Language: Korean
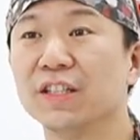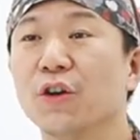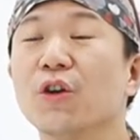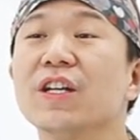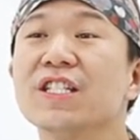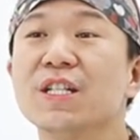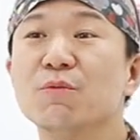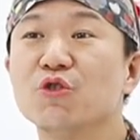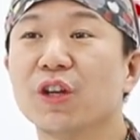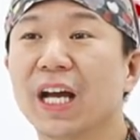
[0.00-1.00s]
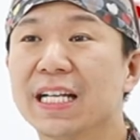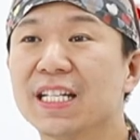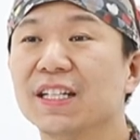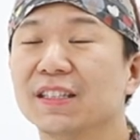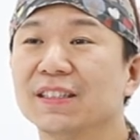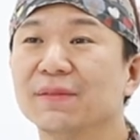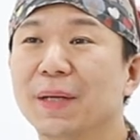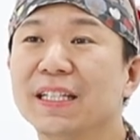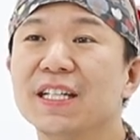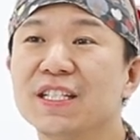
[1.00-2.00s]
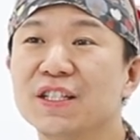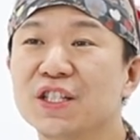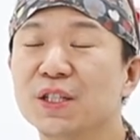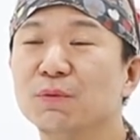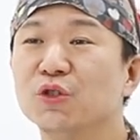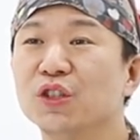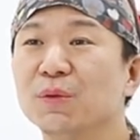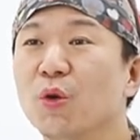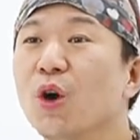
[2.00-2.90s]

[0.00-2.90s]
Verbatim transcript: 그 여러 가지 질문 중에 가장 많이 하시는 질문들을